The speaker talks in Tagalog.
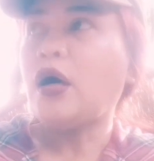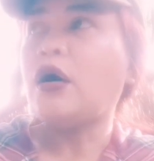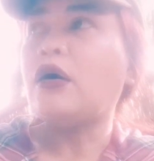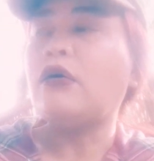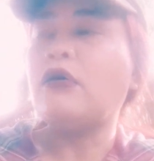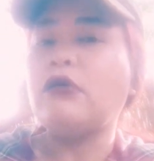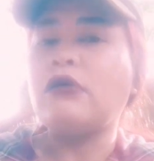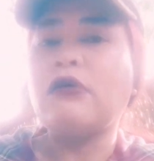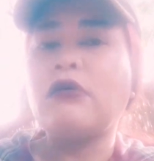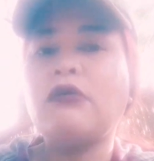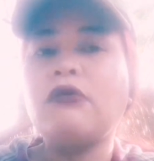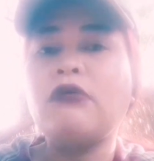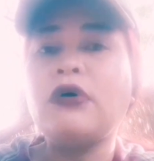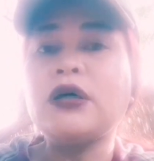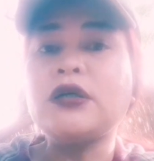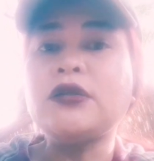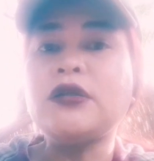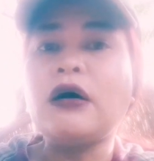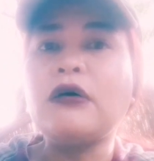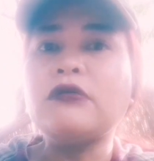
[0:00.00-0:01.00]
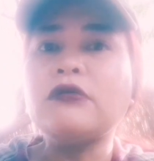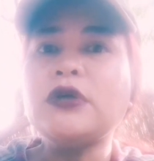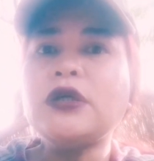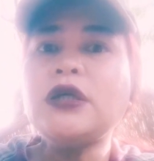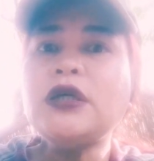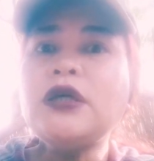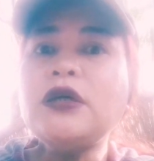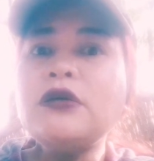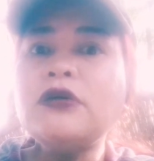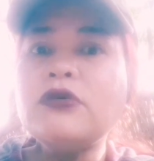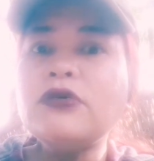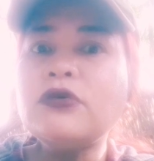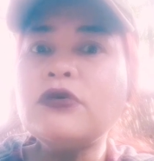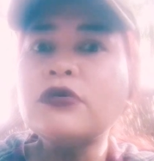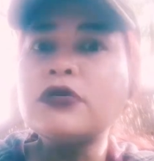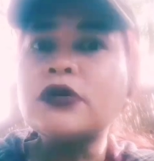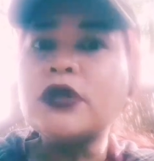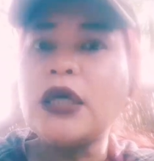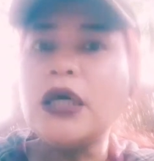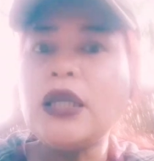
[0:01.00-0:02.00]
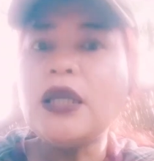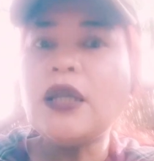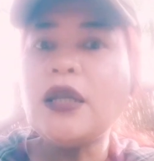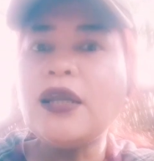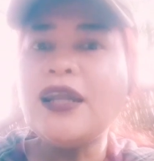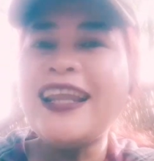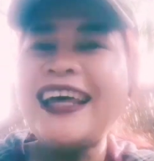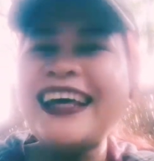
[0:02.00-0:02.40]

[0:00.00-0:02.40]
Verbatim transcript: Oo, wag daw inutil.